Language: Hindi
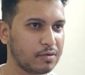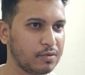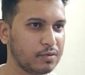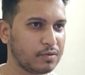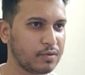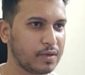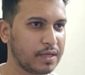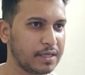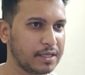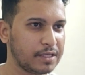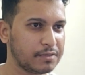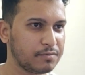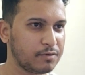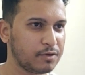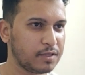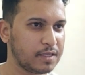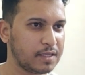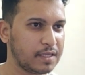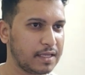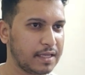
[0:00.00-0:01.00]
कोई तो एक
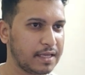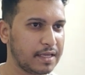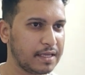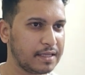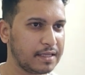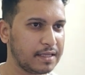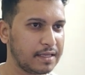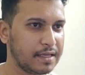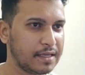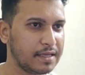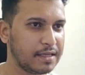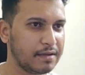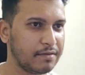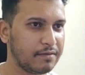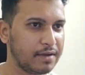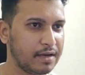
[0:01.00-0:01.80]
गिज्मो दे देंगे ये देखिए ये